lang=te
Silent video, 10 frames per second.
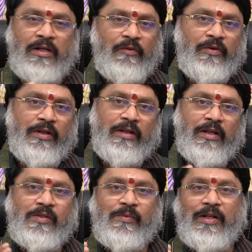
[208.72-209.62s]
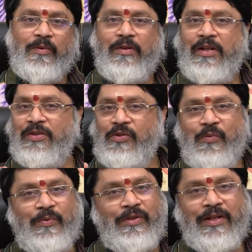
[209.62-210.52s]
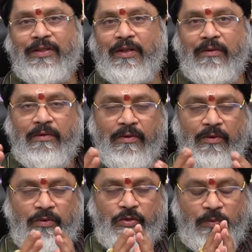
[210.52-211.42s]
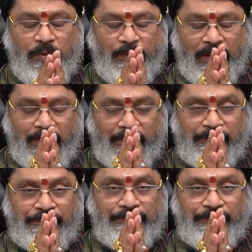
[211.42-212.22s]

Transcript: డెఫినెట్గా రాజమార్గంలో రాజ్యం పొందగలుగుతారు శుభం బియాదు